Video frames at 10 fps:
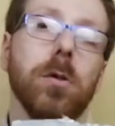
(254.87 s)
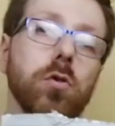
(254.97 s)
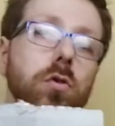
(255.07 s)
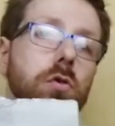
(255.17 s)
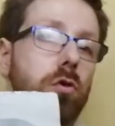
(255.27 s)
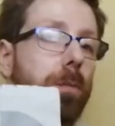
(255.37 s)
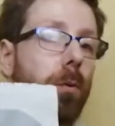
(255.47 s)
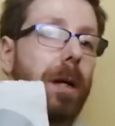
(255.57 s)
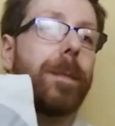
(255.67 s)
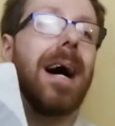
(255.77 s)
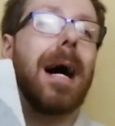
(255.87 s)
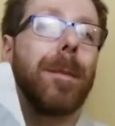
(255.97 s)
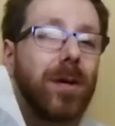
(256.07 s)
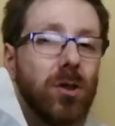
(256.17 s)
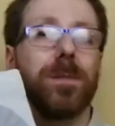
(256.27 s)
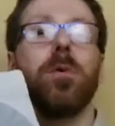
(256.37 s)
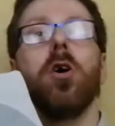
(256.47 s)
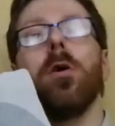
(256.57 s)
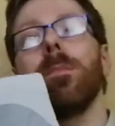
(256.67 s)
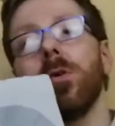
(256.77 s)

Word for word: Attention, ne le prenez pas après le sport.